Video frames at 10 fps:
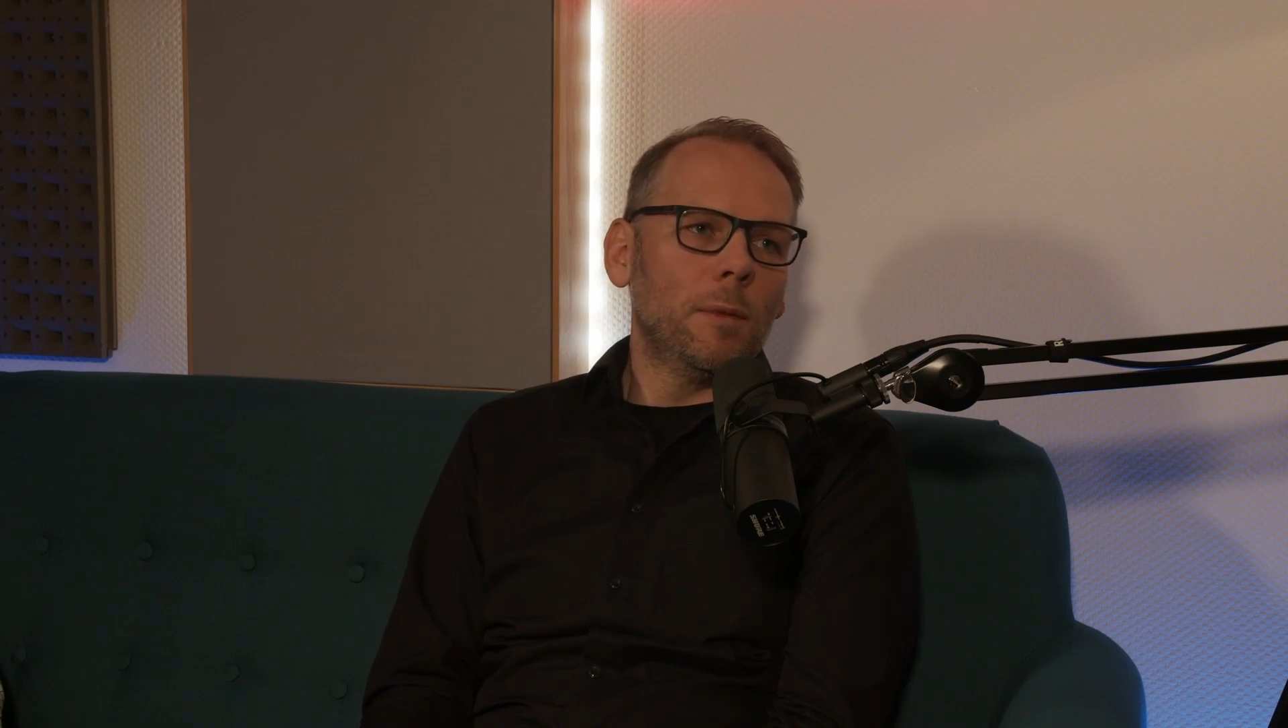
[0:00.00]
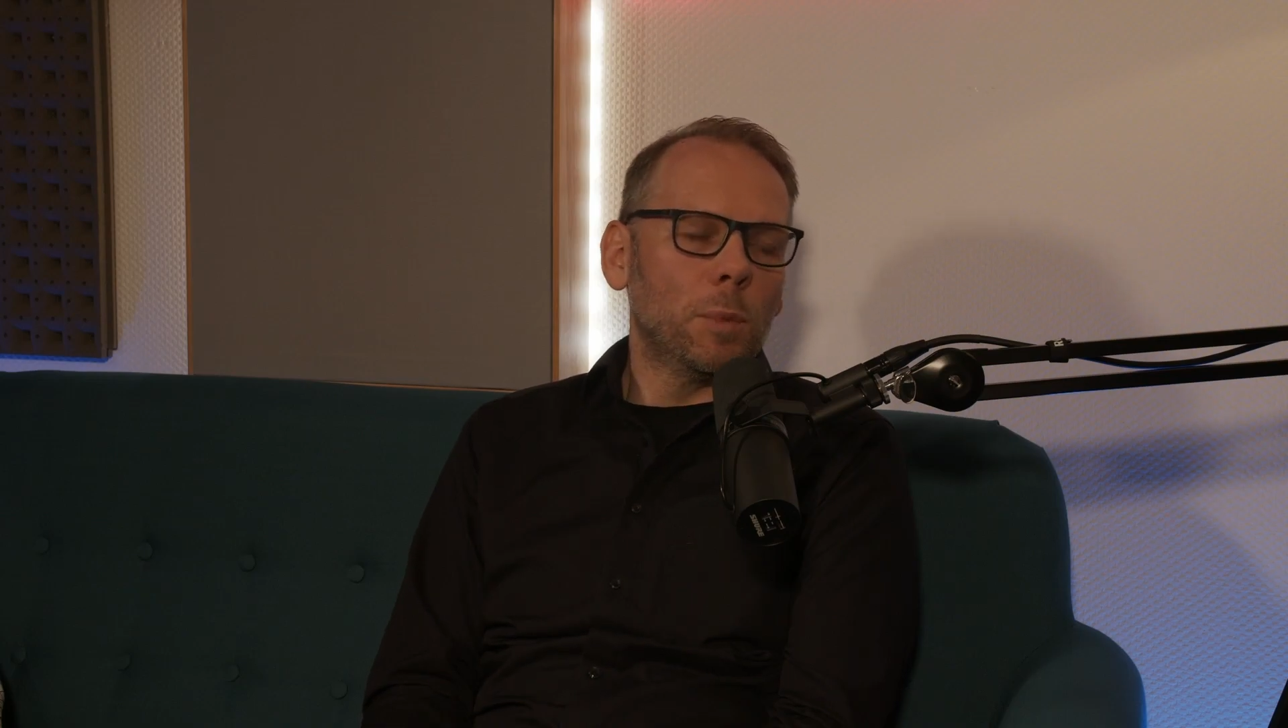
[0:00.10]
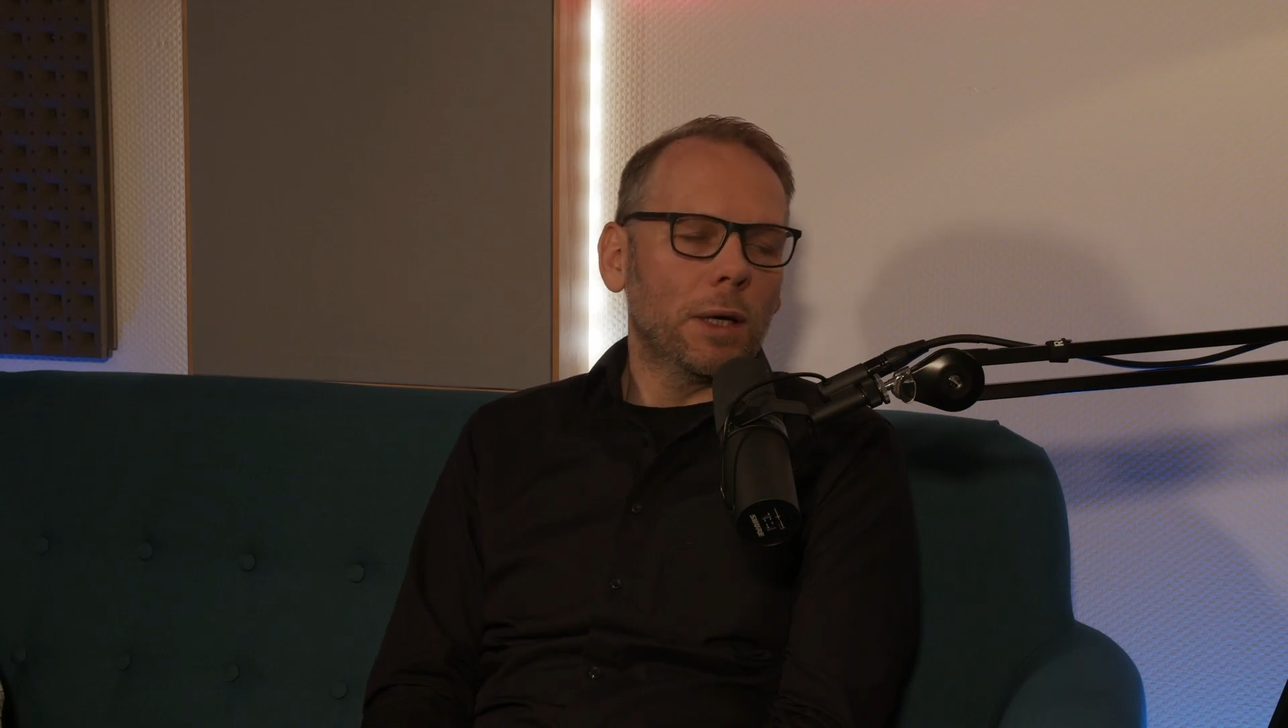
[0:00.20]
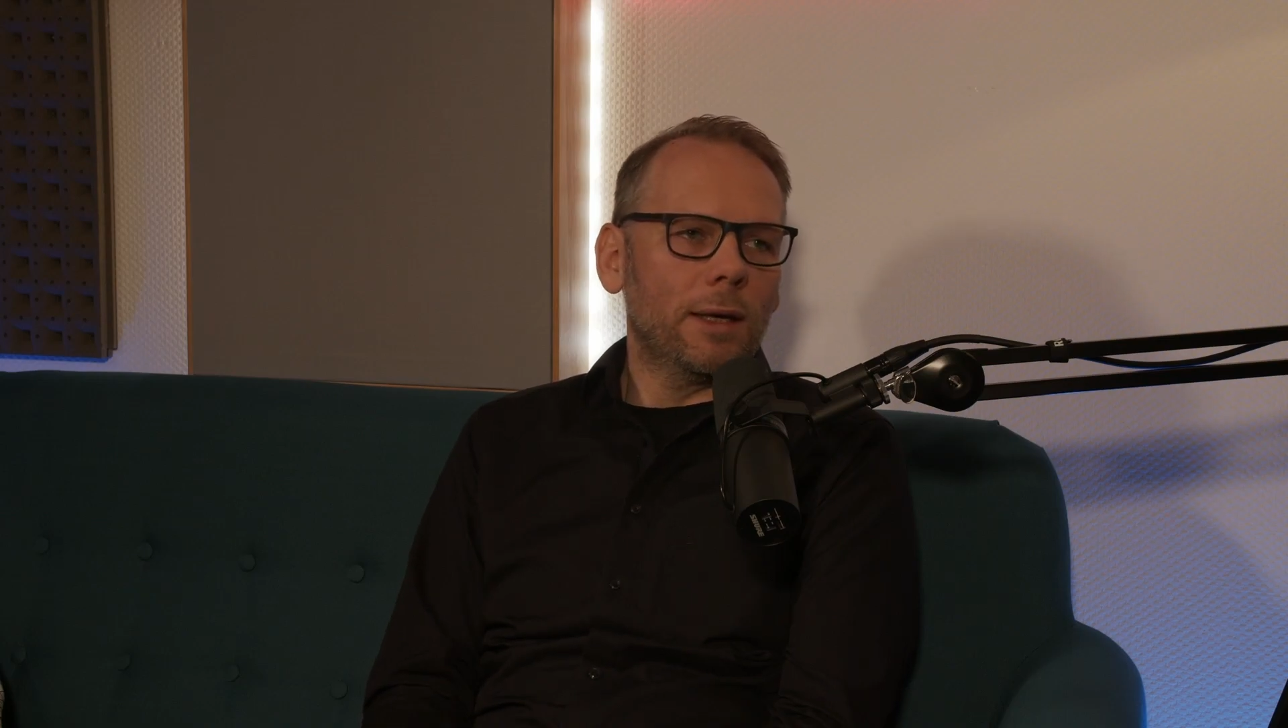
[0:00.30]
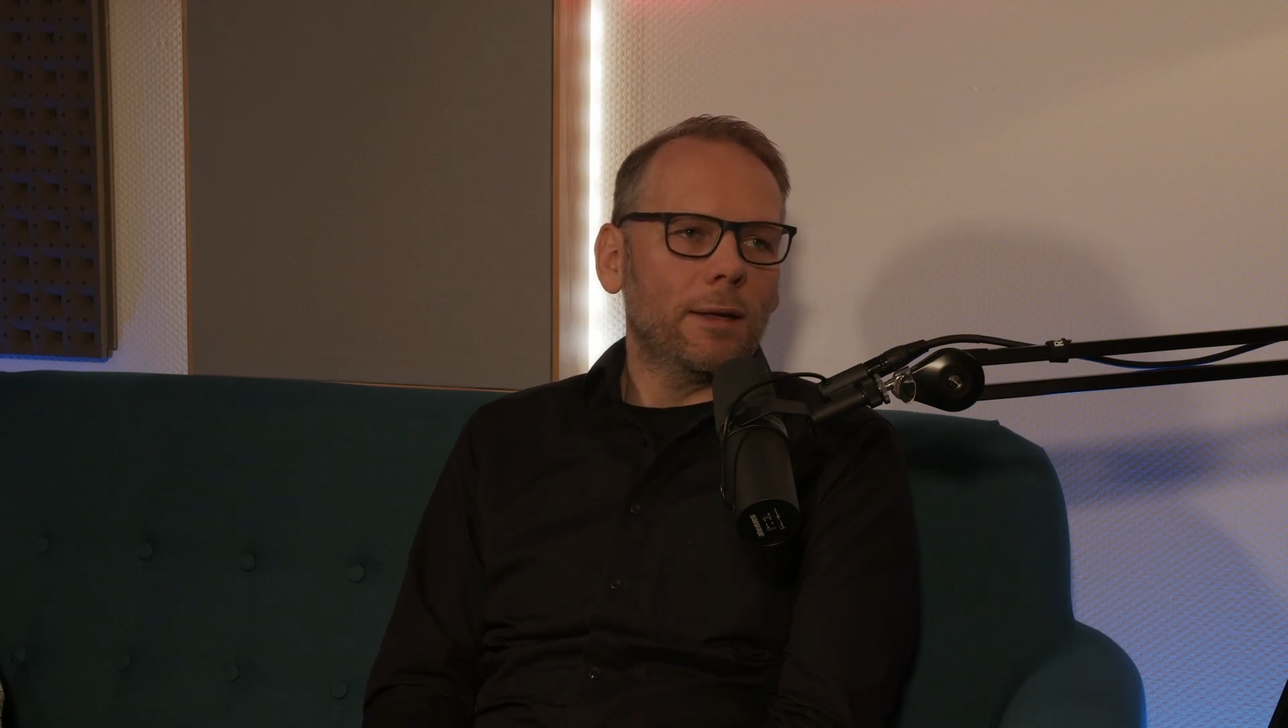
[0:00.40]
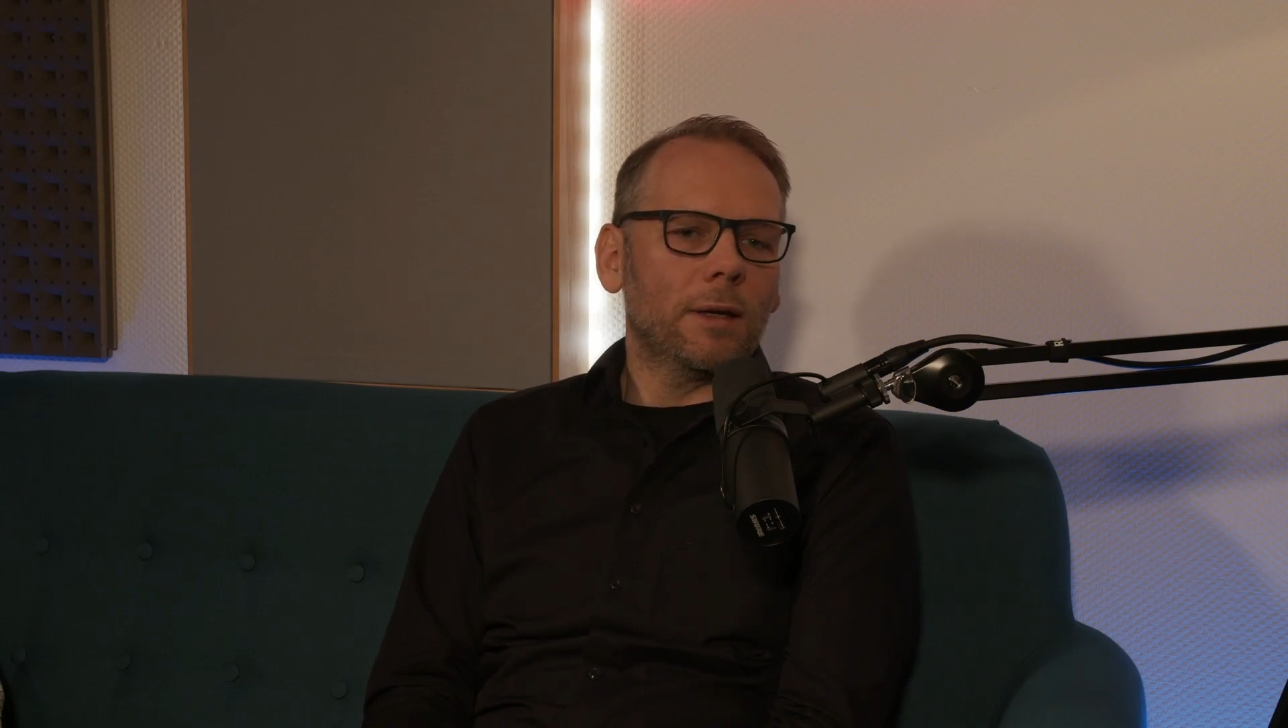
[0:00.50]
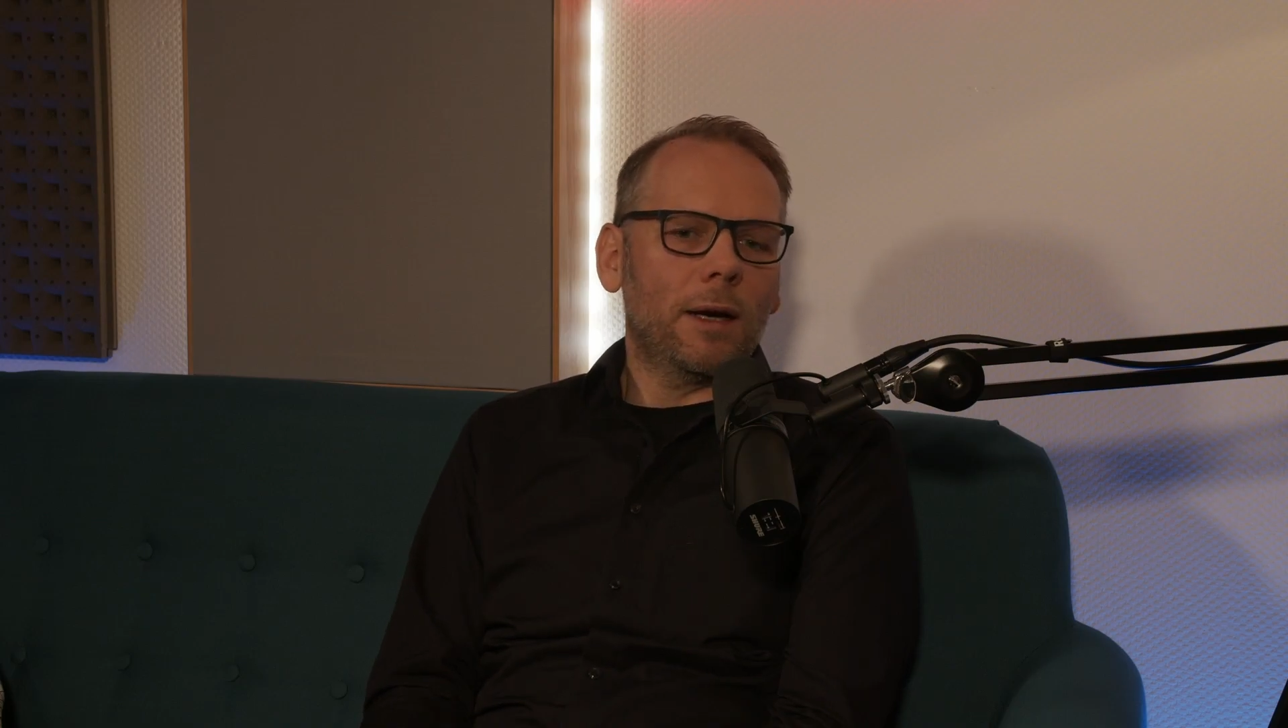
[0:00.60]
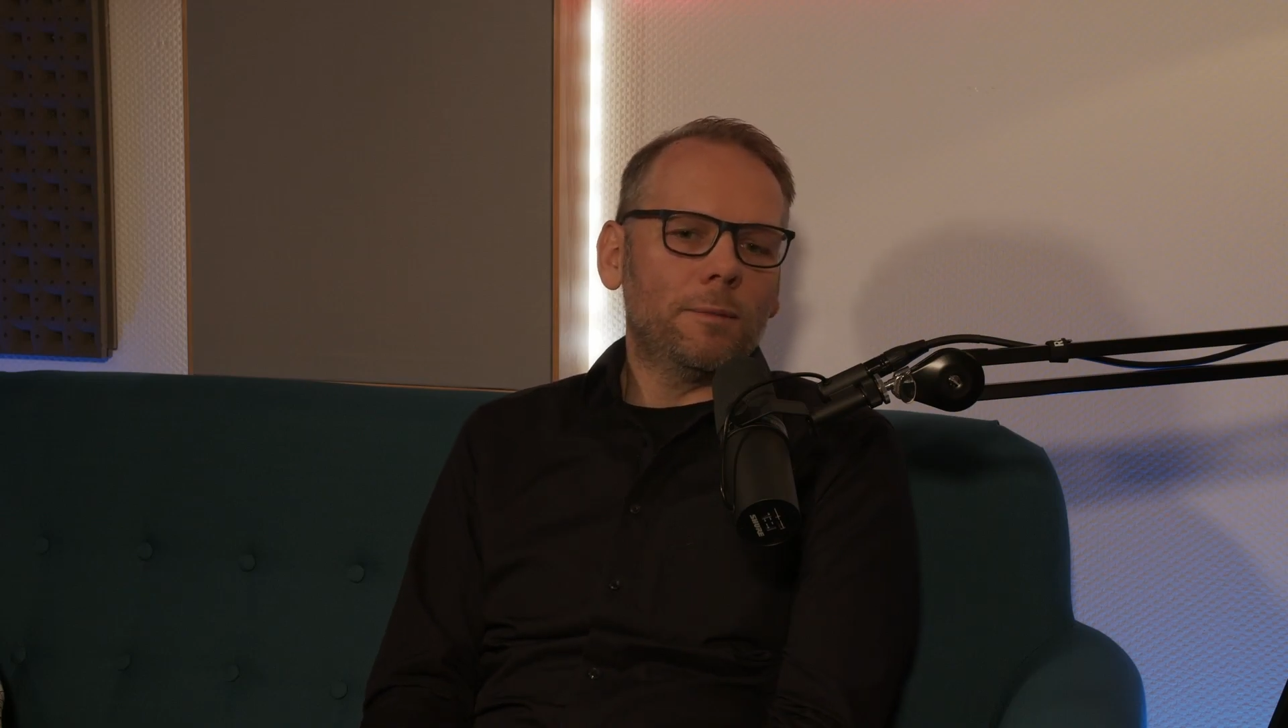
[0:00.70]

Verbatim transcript: bringen,